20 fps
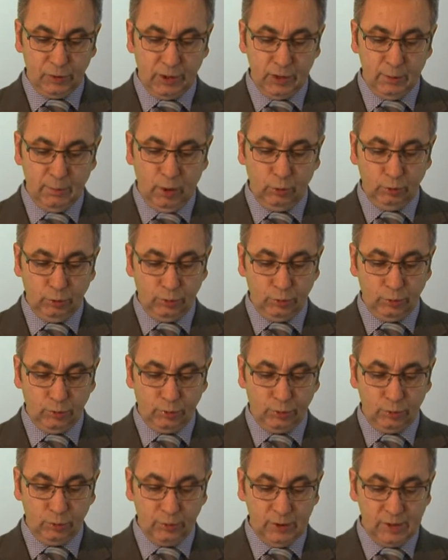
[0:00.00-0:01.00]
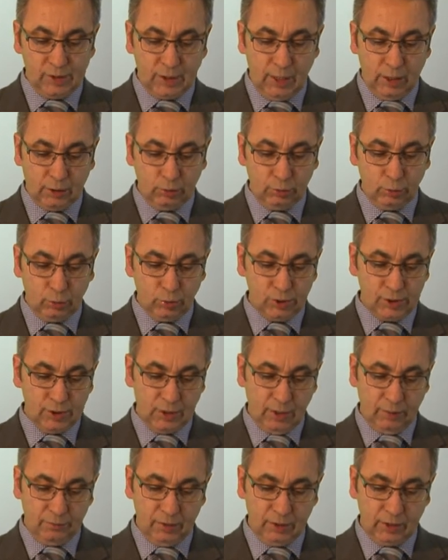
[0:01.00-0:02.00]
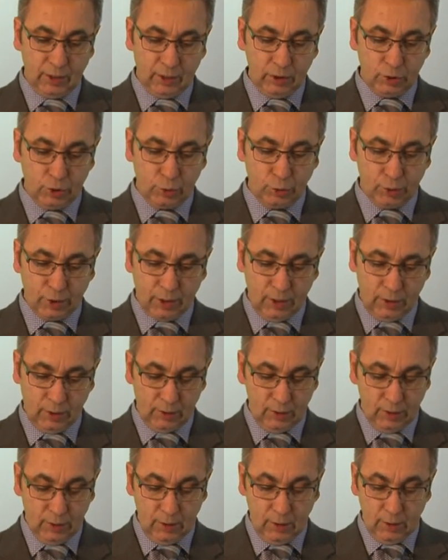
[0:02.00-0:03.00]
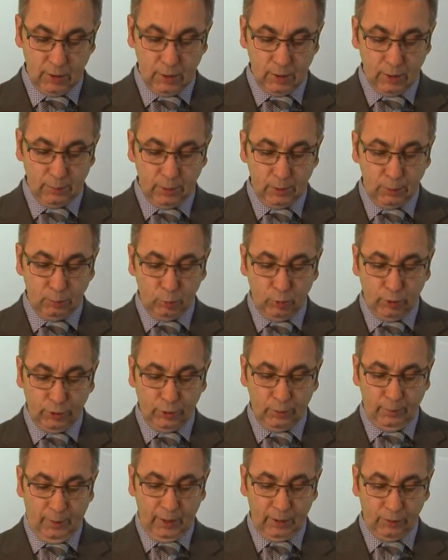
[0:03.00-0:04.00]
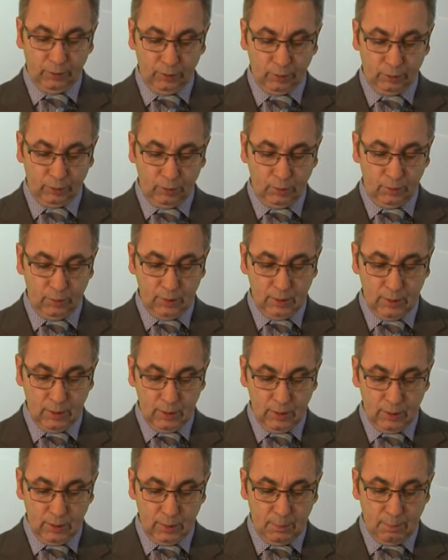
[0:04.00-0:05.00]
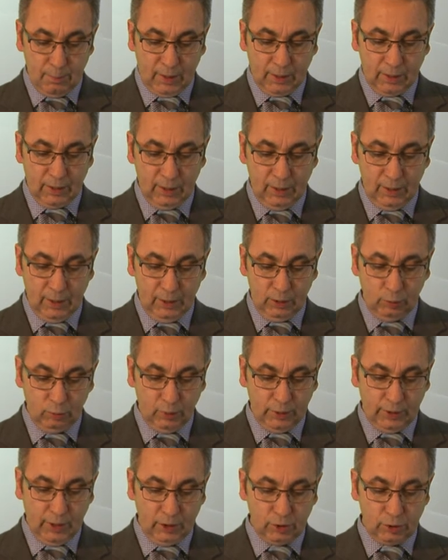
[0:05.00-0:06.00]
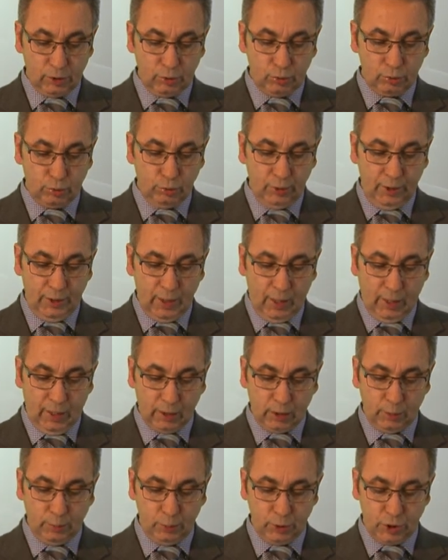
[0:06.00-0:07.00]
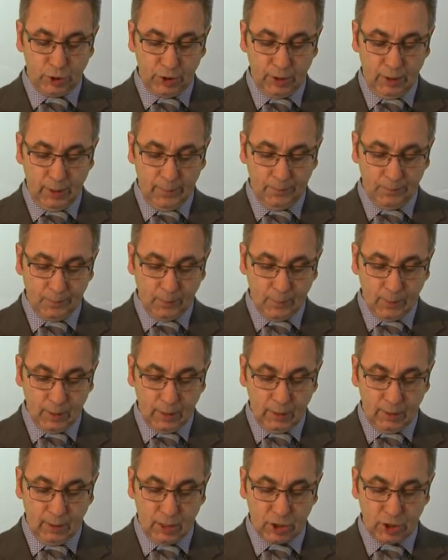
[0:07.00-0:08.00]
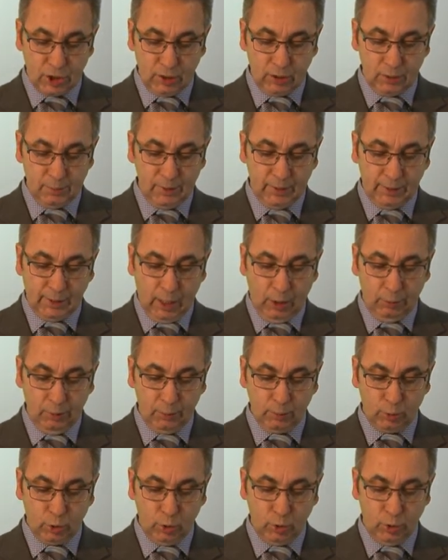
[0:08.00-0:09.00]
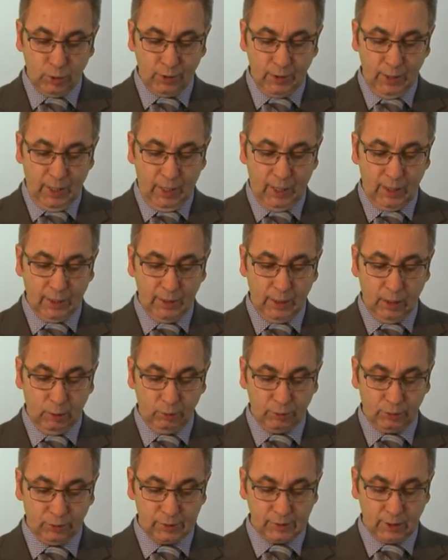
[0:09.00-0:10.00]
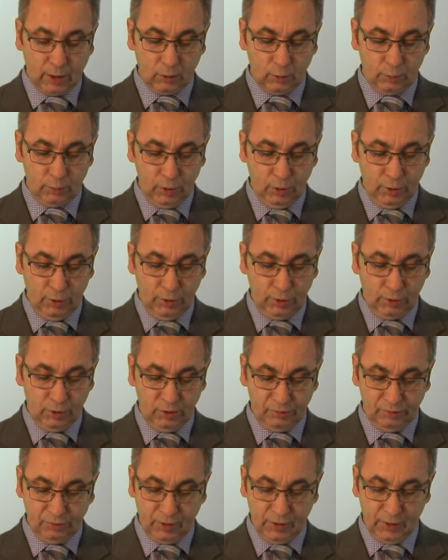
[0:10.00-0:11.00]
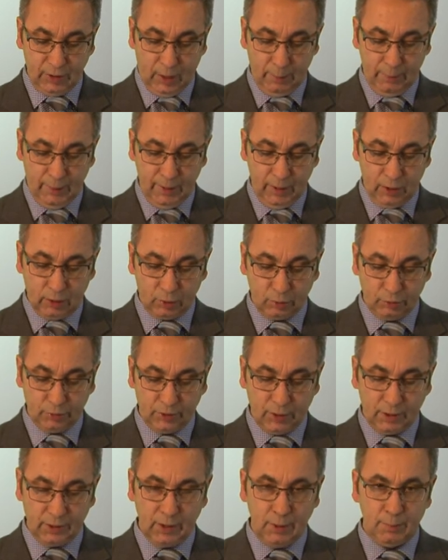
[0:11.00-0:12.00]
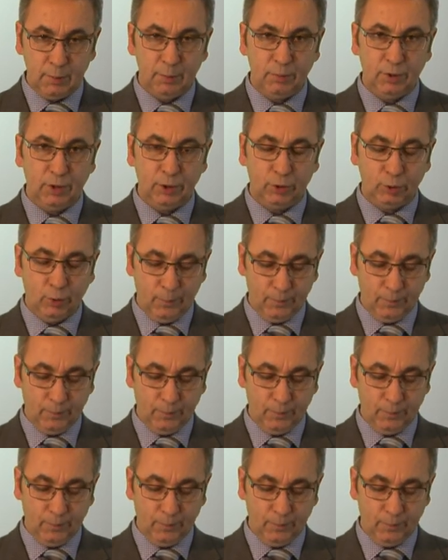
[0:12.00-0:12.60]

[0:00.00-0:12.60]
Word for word: إما ودعون ثدو إزقادو دروسيا بيتالي تشوركين بإموثم حيثوثو مكليلي وجاي سوريا أكبوشيه لشند متهوم كونو لحيلا وثسا قبلويد نفقي عمايا قروثاثي ممذيتو